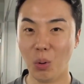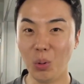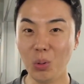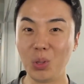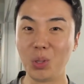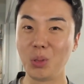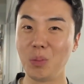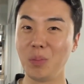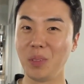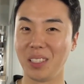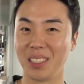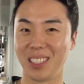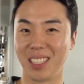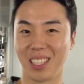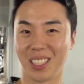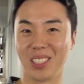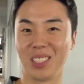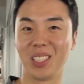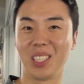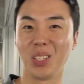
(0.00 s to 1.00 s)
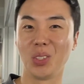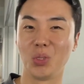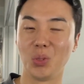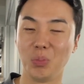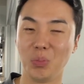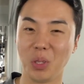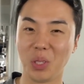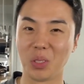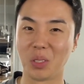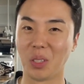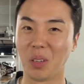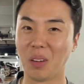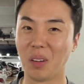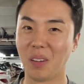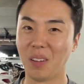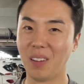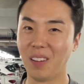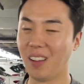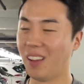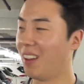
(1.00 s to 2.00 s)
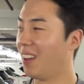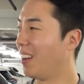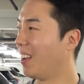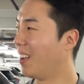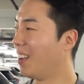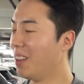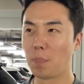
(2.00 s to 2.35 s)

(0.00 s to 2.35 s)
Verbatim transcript: 온 준비해서 다 그차로 준비했어요 네. 예.